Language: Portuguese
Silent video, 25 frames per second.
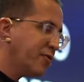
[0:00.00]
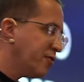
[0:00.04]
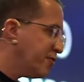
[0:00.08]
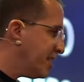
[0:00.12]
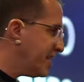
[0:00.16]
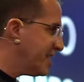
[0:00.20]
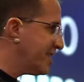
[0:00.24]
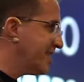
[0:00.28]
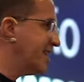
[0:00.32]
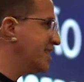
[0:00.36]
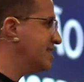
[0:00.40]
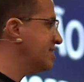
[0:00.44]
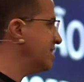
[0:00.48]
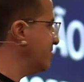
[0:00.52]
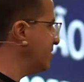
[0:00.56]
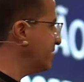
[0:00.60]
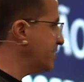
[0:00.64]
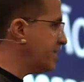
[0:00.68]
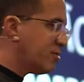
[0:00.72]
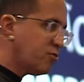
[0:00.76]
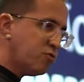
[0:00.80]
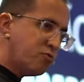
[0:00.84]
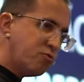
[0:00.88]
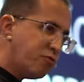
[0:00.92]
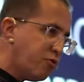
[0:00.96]
Vender, você tem que vender
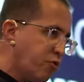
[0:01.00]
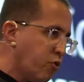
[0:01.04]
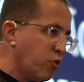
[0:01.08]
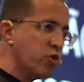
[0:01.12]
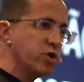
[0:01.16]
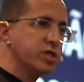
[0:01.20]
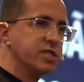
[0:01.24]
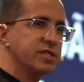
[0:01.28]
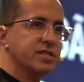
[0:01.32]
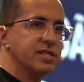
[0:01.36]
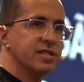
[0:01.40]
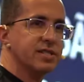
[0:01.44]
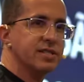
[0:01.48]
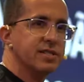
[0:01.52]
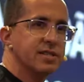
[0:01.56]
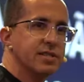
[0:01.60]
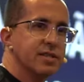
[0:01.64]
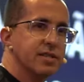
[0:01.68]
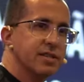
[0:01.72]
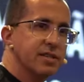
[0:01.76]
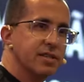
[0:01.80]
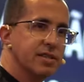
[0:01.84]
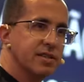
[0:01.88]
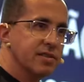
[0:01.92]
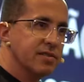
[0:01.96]
com força
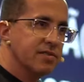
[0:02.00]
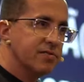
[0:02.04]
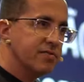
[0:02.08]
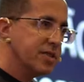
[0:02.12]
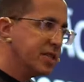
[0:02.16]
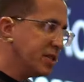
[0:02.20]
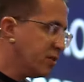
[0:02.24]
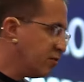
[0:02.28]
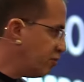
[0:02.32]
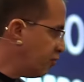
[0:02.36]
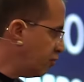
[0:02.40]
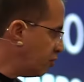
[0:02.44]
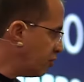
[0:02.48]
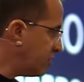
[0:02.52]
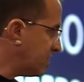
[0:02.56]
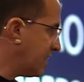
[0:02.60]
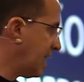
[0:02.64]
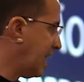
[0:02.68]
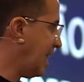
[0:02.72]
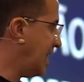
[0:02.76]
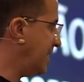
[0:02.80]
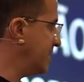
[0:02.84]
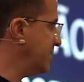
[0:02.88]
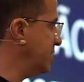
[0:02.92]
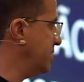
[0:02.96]
vender com
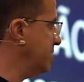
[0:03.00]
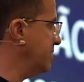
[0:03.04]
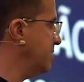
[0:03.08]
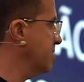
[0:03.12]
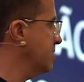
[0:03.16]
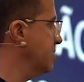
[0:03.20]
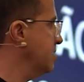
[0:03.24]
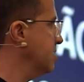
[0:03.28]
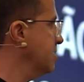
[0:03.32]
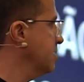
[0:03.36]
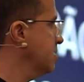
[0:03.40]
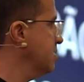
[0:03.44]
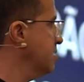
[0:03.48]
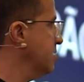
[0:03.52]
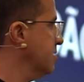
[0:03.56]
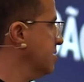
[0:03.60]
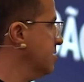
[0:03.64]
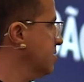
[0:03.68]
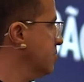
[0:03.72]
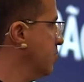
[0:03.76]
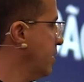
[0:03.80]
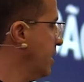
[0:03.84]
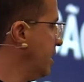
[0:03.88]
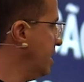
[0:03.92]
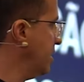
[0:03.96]
vontade,
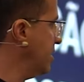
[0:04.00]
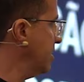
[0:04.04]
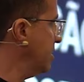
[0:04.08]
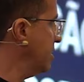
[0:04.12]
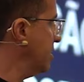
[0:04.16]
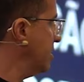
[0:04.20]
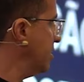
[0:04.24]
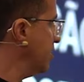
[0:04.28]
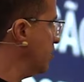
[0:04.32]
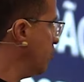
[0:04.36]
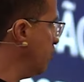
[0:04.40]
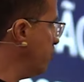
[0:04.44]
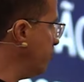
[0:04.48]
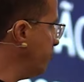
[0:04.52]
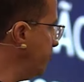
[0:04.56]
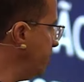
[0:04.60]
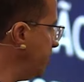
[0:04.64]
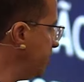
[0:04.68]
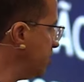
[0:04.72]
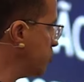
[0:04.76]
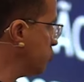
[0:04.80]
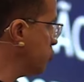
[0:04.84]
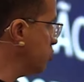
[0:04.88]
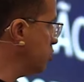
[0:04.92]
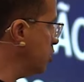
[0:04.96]
não é?
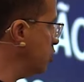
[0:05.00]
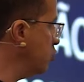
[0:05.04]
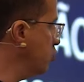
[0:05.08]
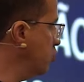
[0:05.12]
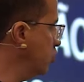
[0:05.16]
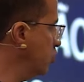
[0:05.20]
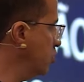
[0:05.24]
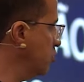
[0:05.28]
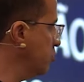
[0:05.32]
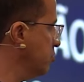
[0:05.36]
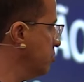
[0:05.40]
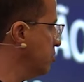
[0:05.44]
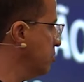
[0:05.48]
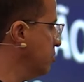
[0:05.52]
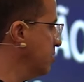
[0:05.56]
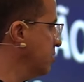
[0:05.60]
Convicto, seguro.